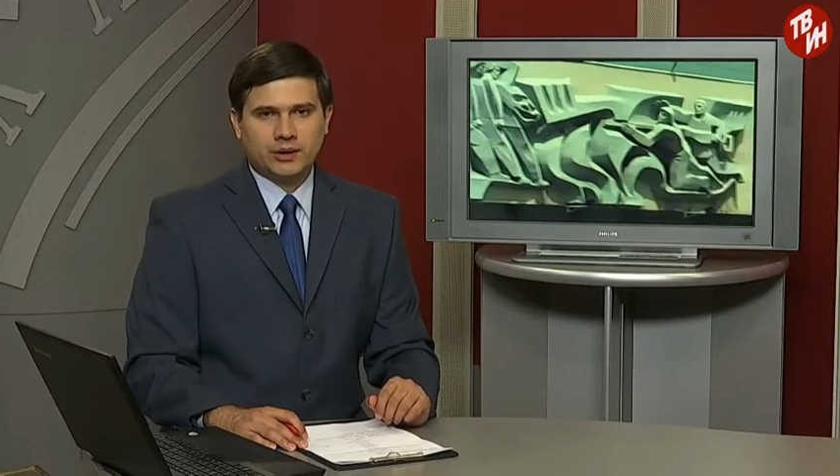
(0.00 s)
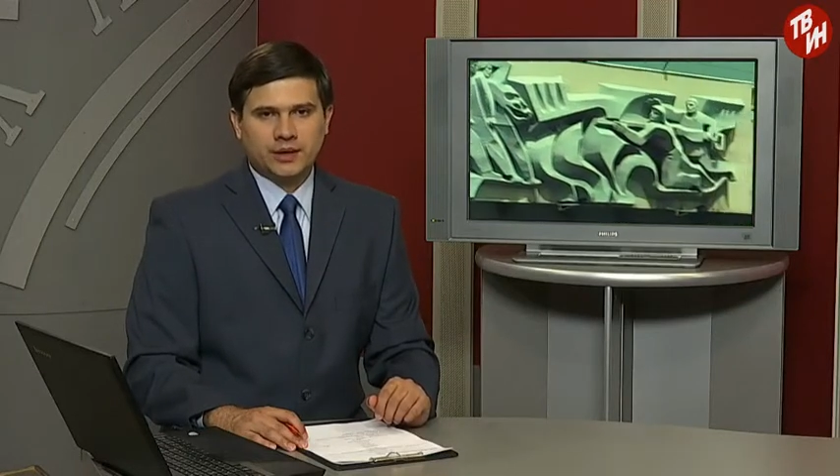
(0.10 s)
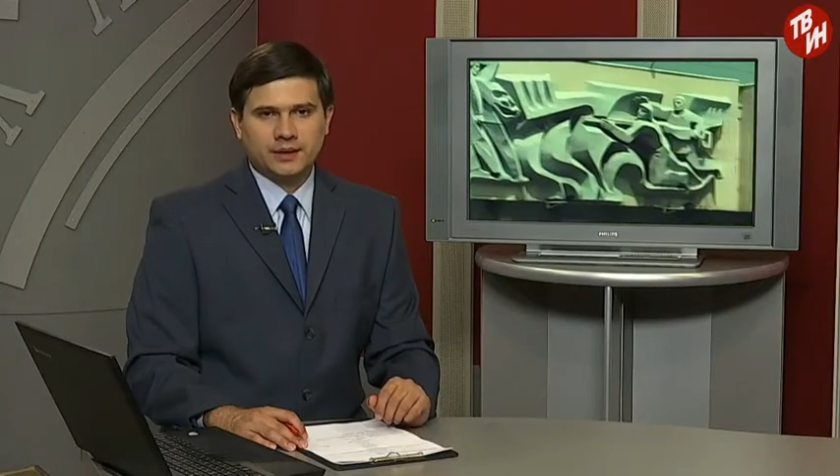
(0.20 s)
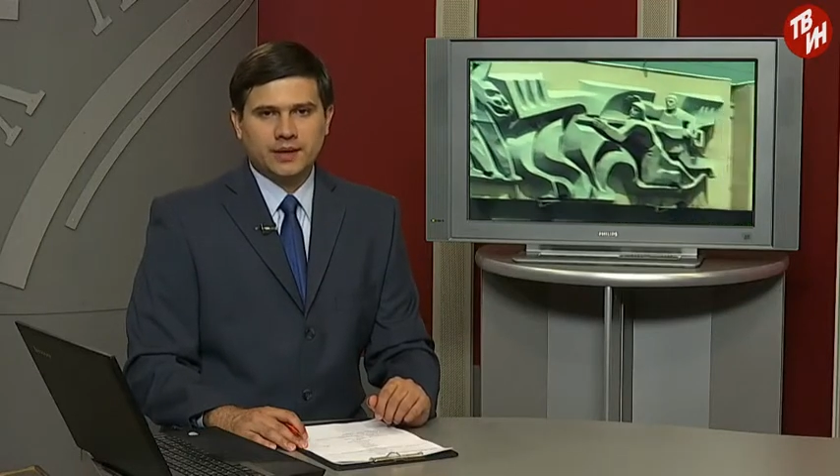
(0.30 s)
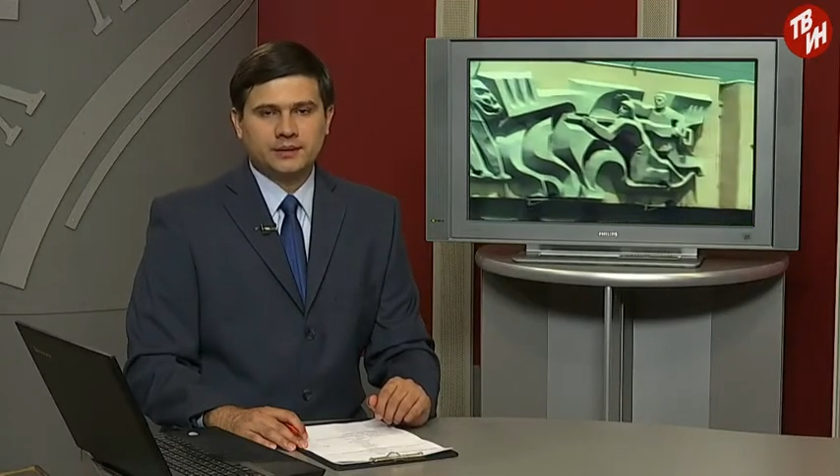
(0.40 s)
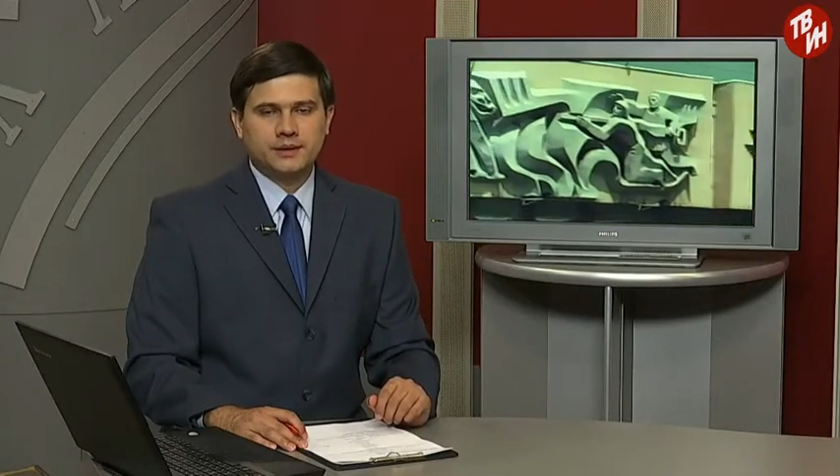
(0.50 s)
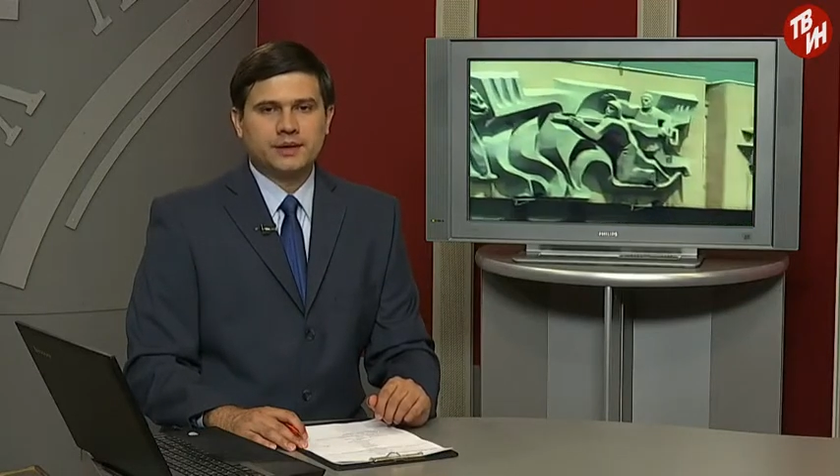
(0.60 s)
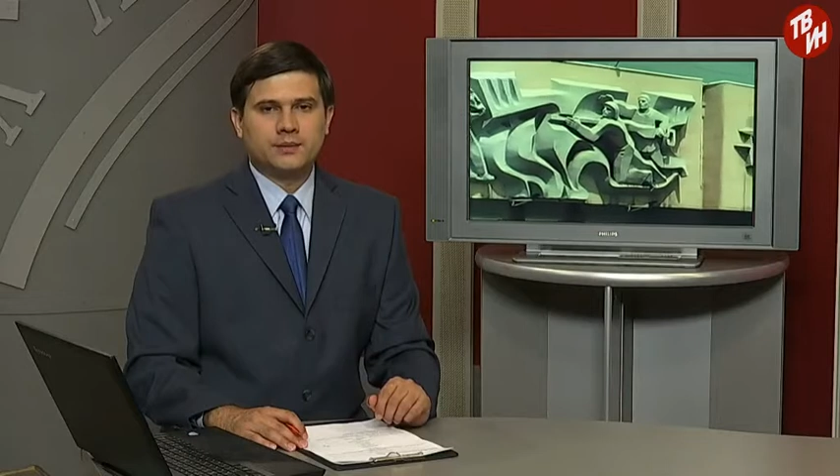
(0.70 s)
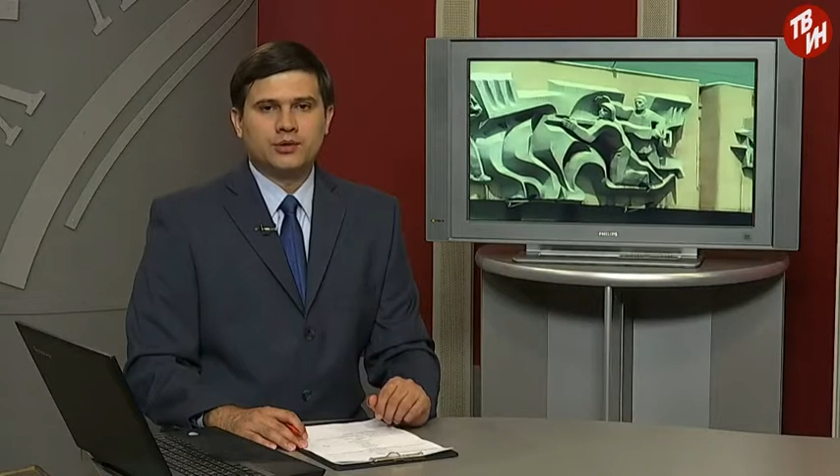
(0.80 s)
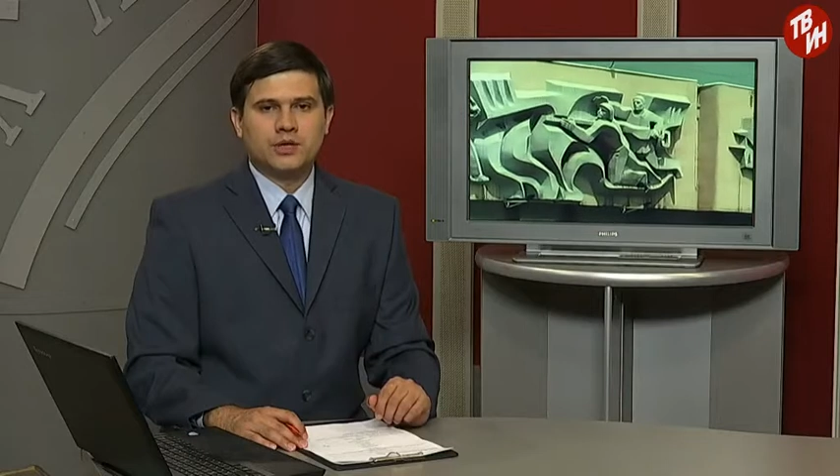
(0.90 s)
контракты с
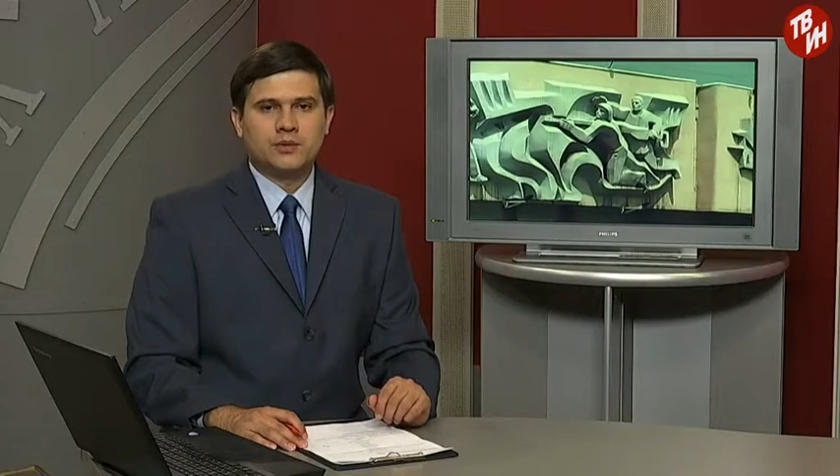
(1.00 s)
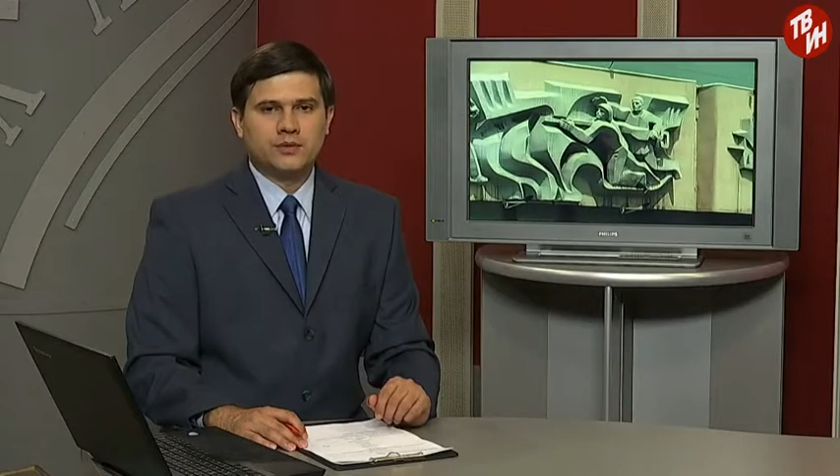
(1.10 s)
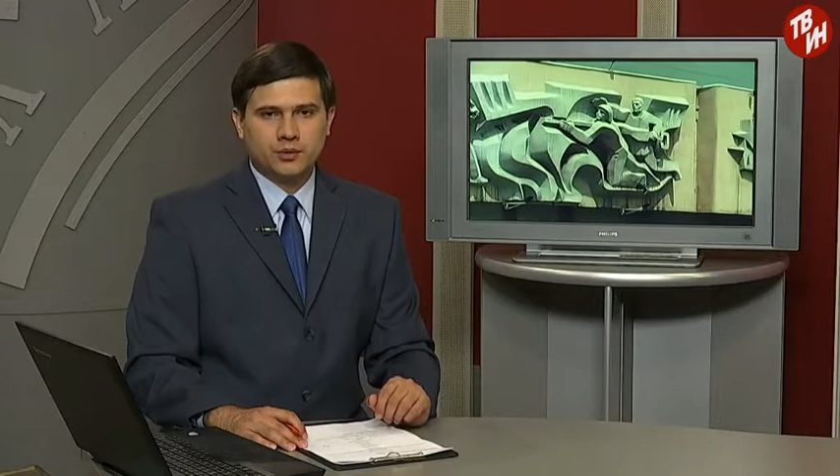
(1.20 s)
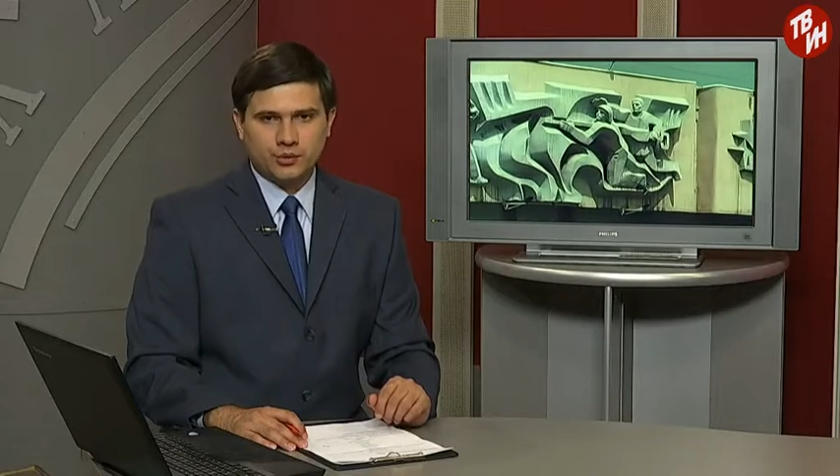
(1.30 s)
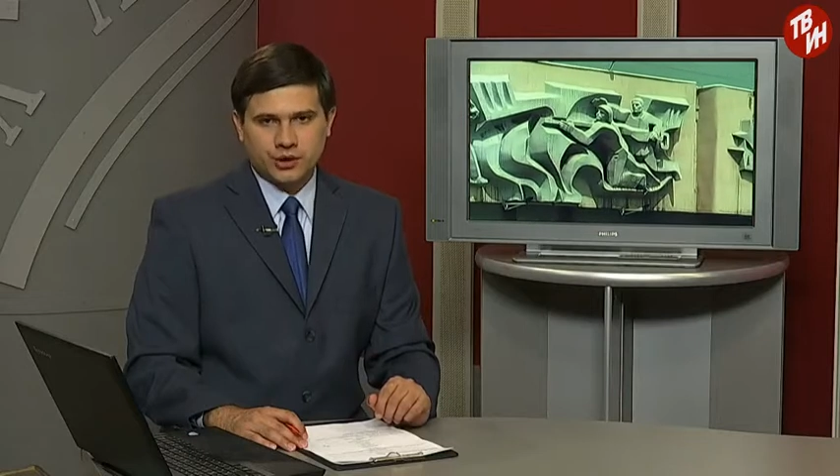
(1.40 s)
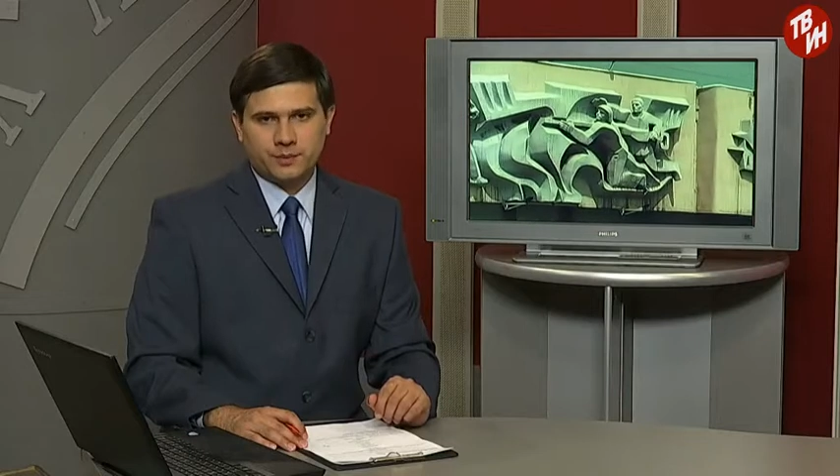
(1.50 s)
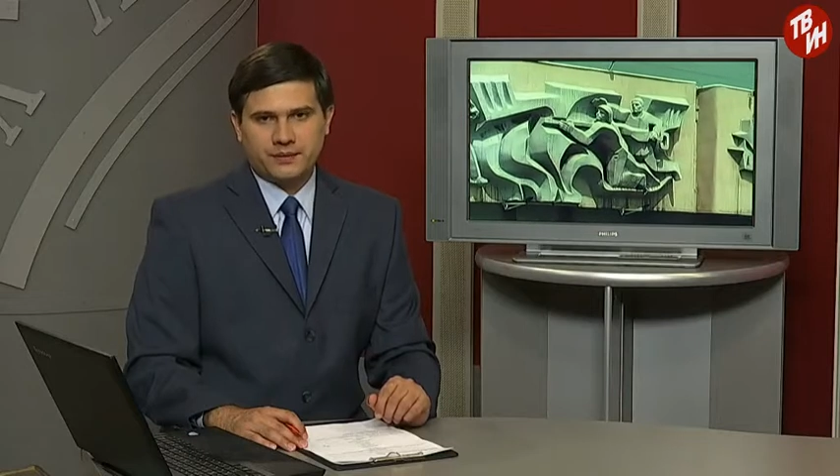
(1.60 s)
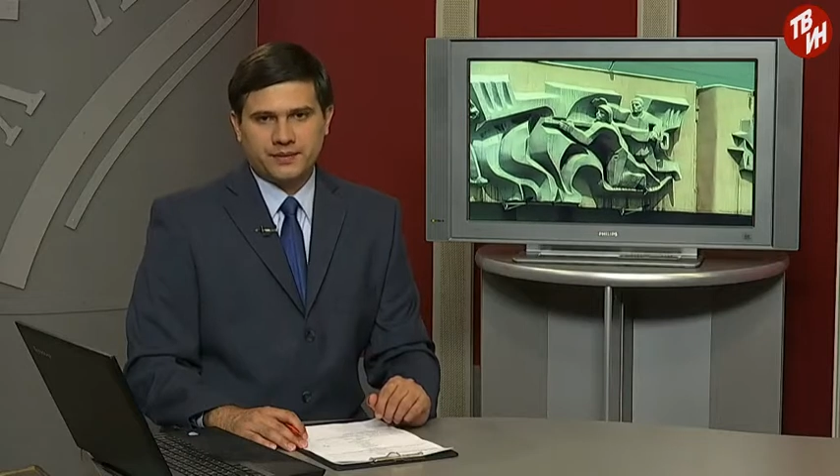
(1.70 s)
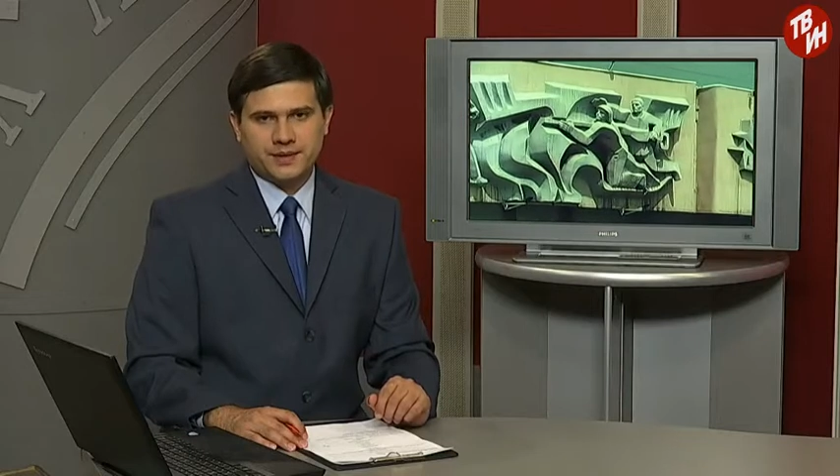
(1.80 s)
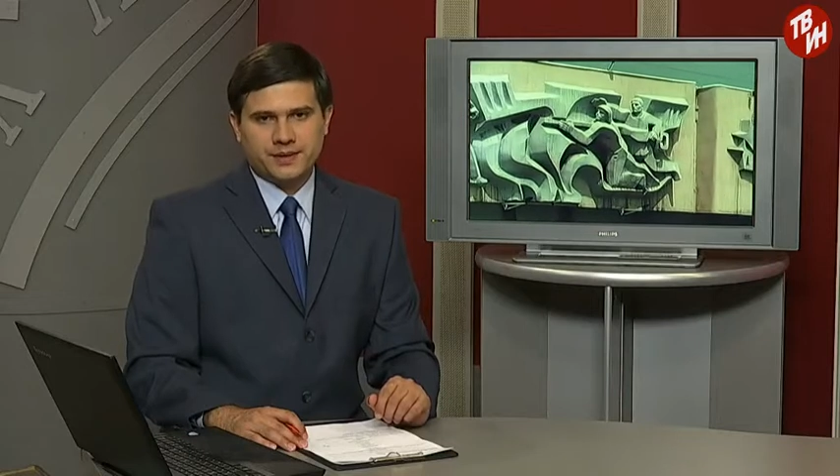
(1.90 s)
рабочими ведущих
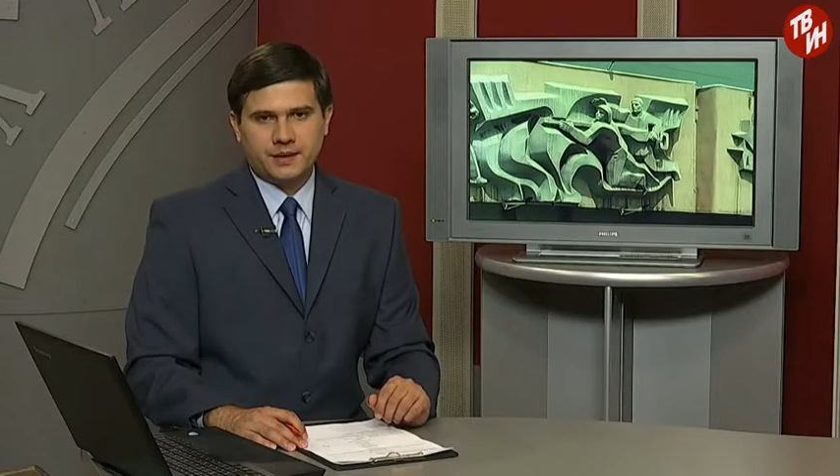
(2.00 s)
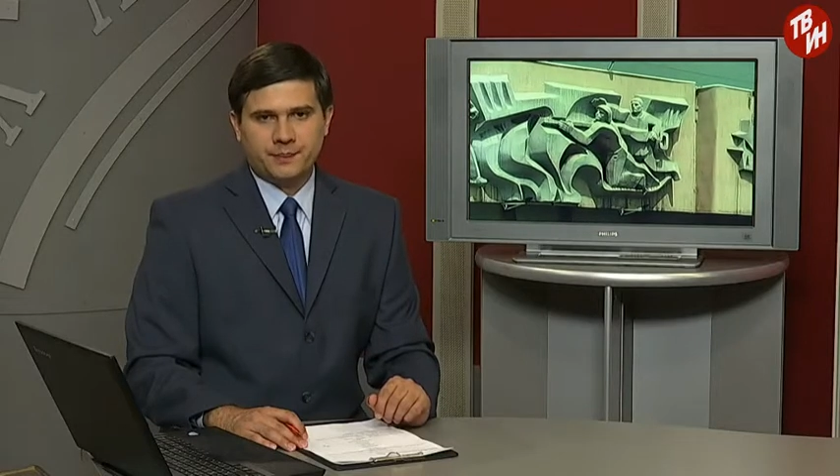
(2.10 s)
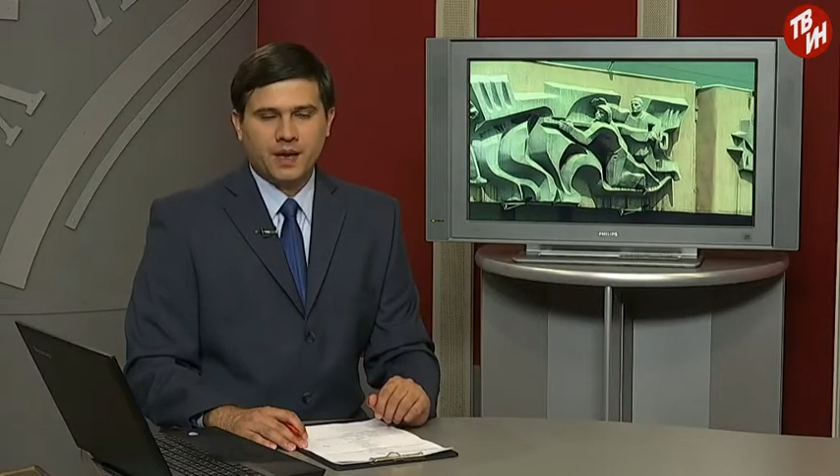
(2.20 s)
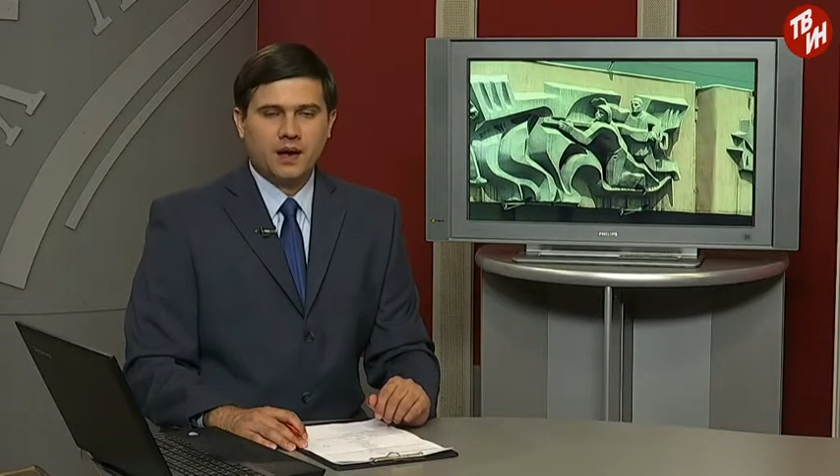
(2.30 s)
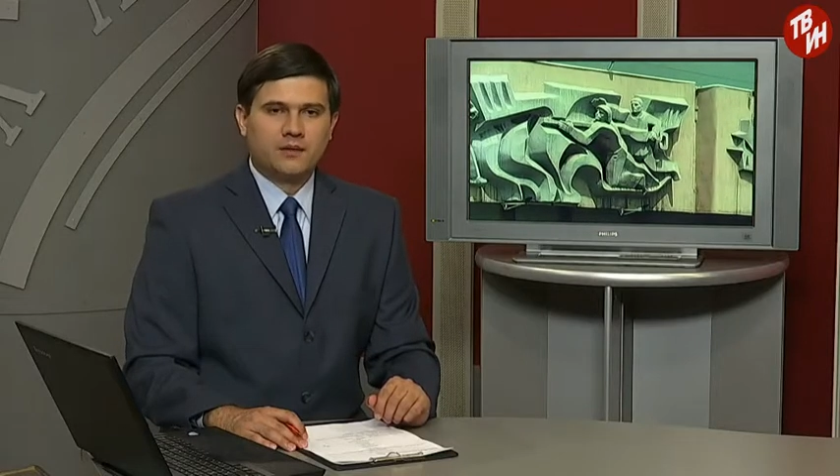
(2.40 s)
профессий.